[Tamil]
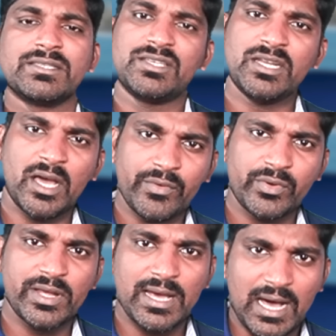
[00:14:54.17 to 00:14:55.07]

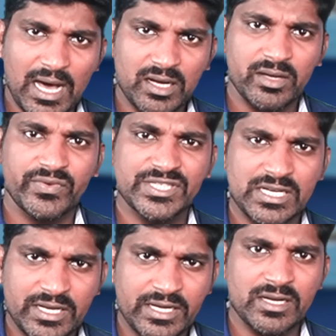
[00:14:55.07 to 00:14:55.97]
சீனாவினுடைய
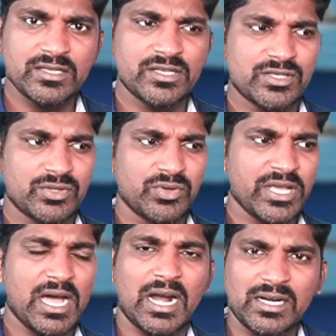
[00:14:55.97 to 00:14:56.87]
ஆர்டிஃபிஷியல் இன்டெலிஜென்ஸினுடைய
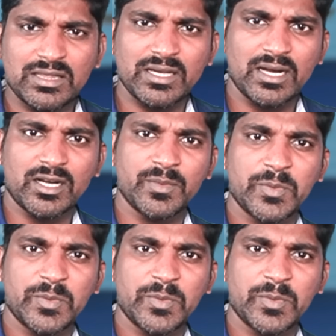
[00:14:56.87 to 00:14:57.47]
அடுத்த கட்டம்